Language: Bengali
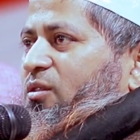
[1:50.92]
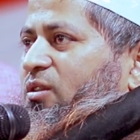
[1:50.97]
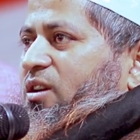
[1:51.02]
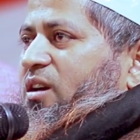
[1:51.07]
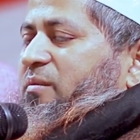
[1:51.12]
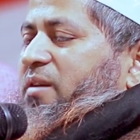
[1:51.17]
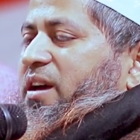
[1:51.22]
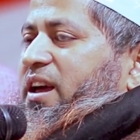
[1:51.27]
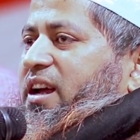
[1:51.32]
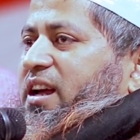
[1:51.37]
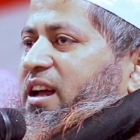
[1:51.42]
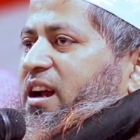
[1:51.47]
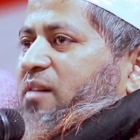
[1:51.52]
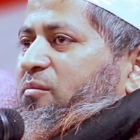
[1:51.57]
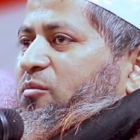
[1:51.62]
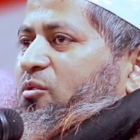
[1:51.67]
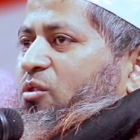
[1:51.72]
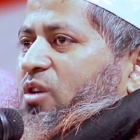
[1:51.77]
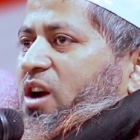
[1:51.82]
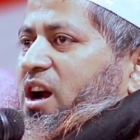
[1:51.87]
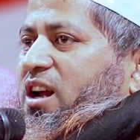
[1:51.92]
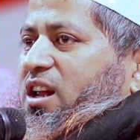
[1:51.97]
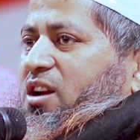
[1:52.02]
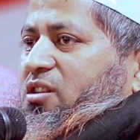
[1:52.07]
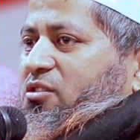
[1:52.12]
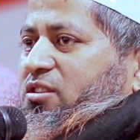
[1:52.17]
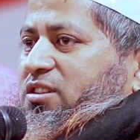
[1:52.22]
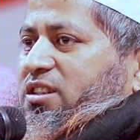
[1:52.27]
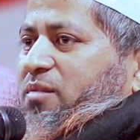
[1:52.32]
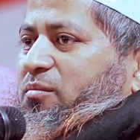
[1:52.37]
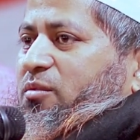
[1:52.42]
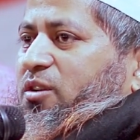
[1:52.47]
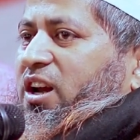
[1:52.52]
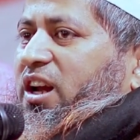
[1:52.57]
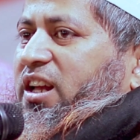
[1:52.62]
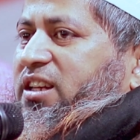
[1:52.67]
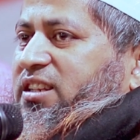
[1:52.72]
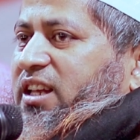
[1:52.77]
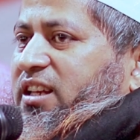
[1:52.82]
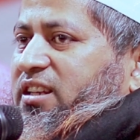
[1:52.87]
ওলামায় কেরাম কোরআনের কথা
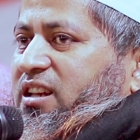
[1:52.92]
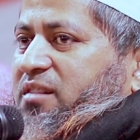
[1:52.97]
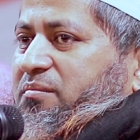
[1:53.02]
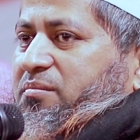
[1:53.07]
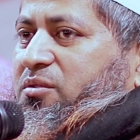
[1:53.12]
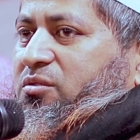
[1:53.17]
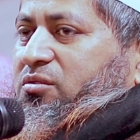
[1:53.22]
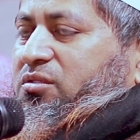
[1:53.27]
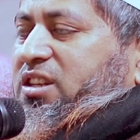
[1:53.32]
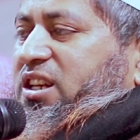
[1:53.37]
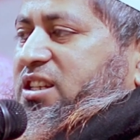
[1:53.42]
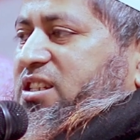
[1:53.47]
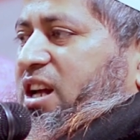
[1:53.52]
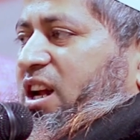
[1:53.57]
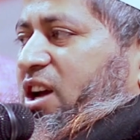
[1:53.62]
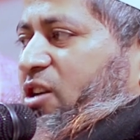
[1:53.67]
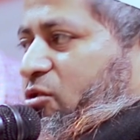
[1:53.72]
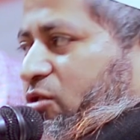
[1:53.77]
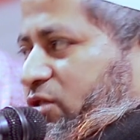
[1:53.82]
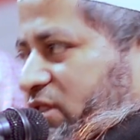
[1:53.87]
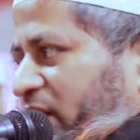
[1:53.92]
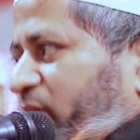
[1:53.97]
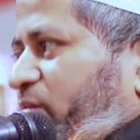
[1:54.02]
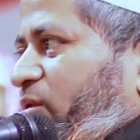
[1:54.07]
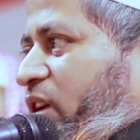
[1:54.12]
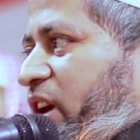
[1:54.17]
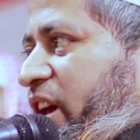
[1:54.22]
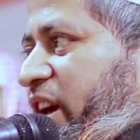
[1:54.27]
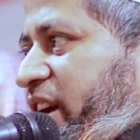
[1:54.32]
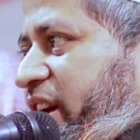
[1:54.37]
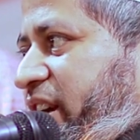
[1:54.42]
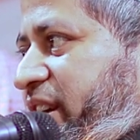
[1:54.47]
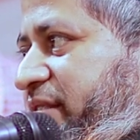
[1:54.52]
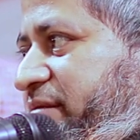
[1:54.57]
বললে তাদের বিরুদ্ধে যারা কথা বলে